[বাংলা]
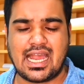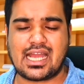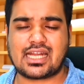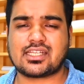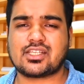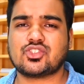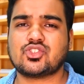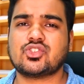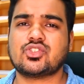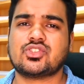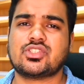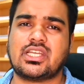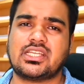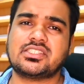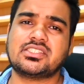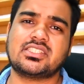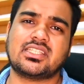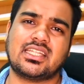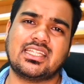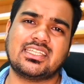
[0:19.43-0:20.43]
আঠারোশো
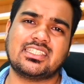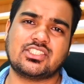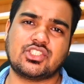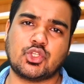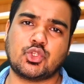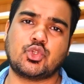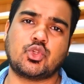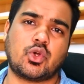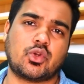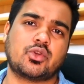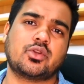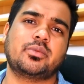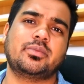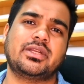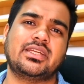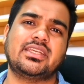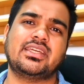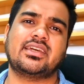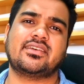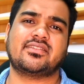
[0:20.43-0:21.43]
সালে যে
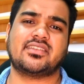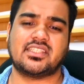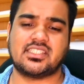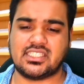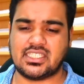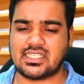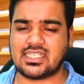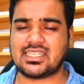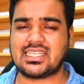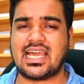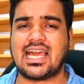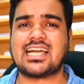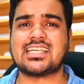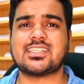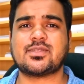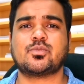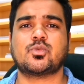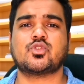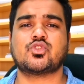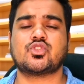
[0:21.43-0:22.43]
দণ্ডবিধি আছে সেটাতে
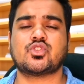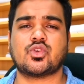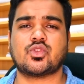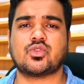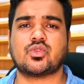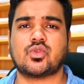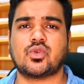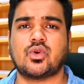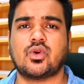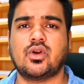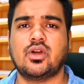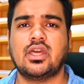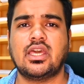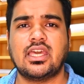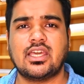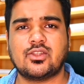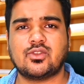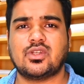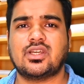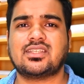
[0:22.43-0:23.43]
আজ পর্যন্ত
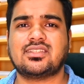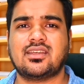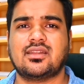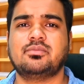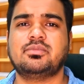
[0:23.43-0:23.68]
দুই